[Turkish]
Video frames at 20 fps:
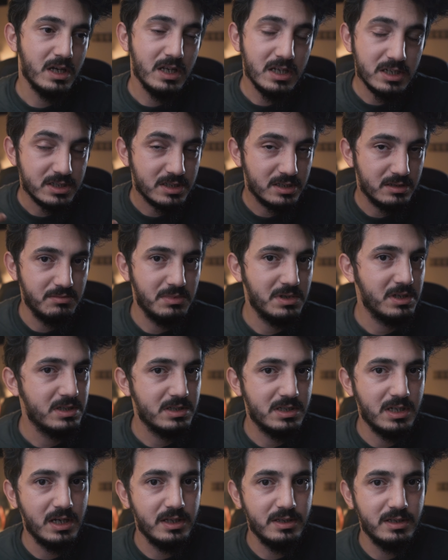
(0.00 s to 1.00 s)
geliştirmek
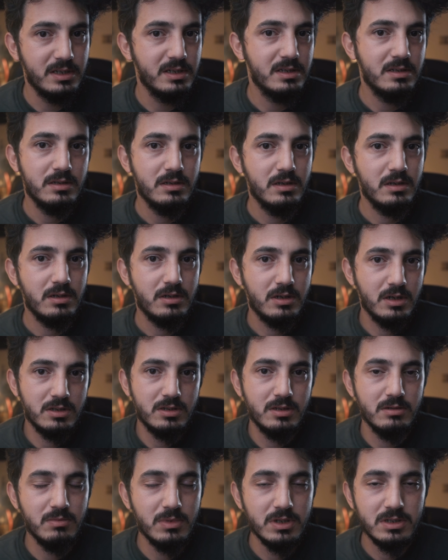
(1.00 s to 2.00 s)
isteyenlerin
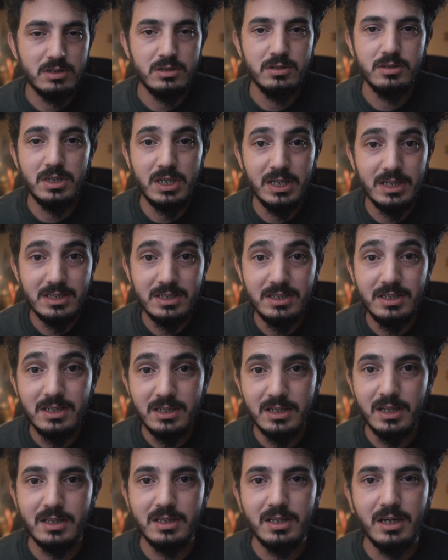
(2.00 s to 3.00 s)
katılmasını
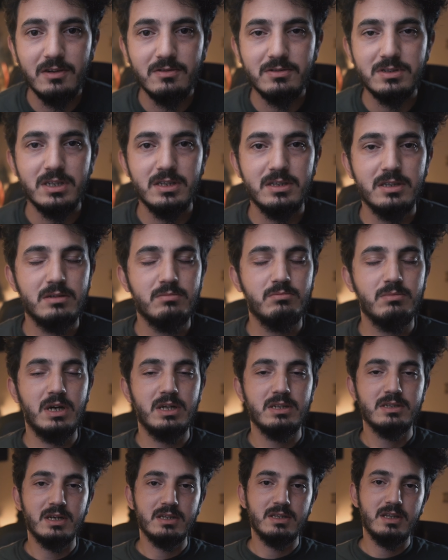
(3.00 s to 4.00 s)
kesinlikle tavsiye ederim.
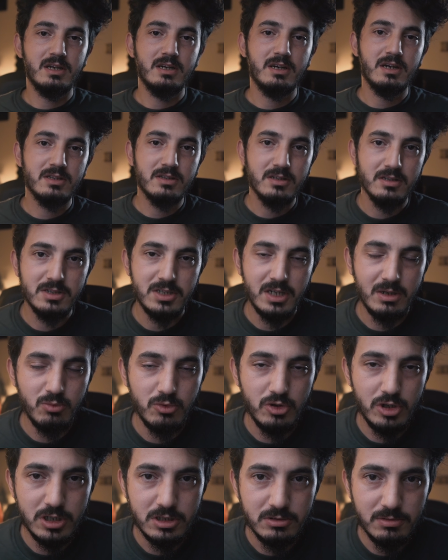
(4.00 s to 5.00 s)
Ben zaten katılacağım
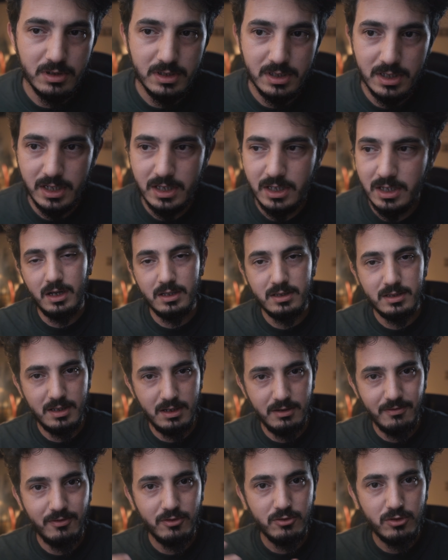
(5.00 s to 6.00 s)
bu yarışmaya direkt.
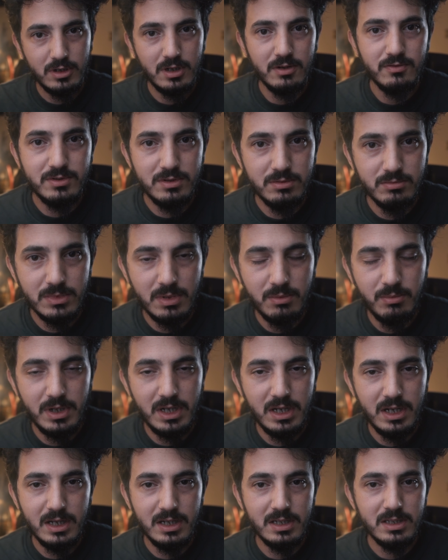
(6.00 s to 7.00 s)
Hatta fotoğrafçımı da
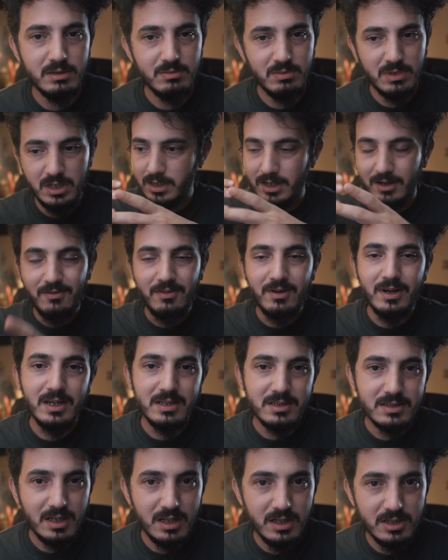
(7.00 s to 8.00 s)
belirledim.
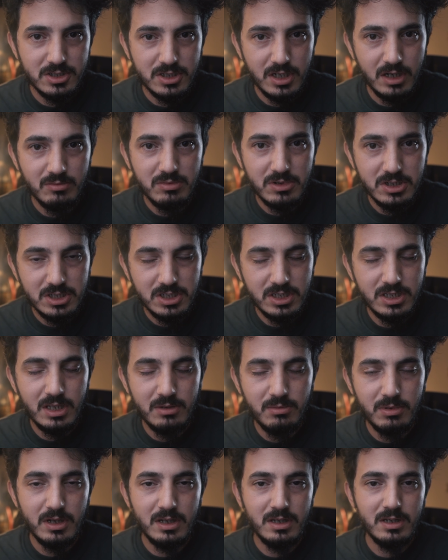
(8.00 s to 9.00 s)
Referans alacağım kişiyi
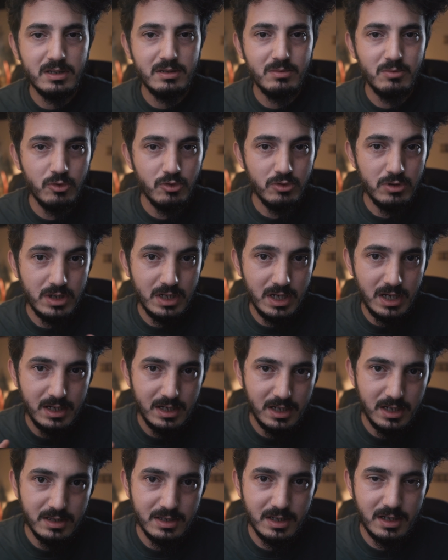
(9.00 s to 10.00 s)
de belirledim. Onu
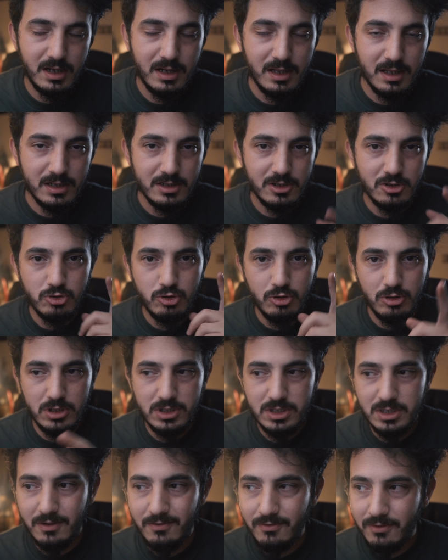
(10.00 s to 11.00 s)
ilerleyen dakikalarda
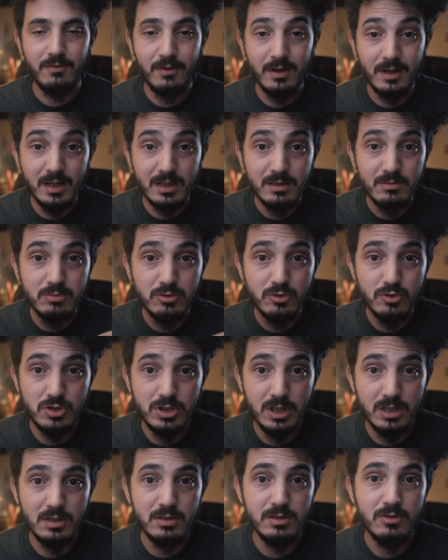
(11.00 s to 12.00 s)
söyleyeceğim. Fakat bu
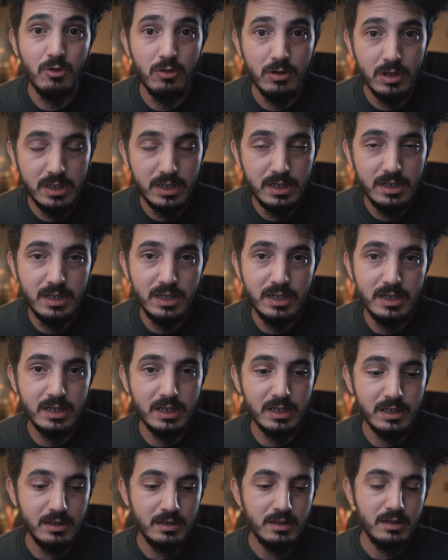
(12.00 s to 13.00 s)
çalıntı olayı ile
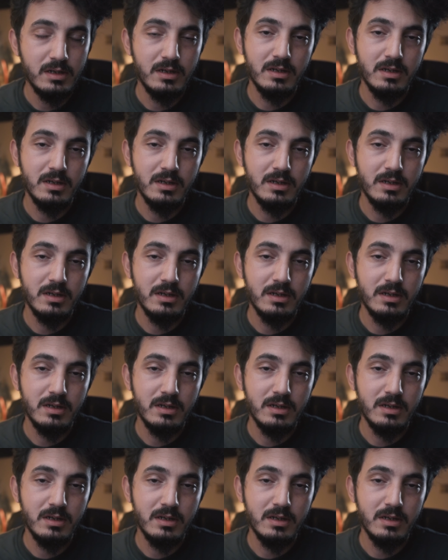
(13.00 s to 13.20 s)
ilgili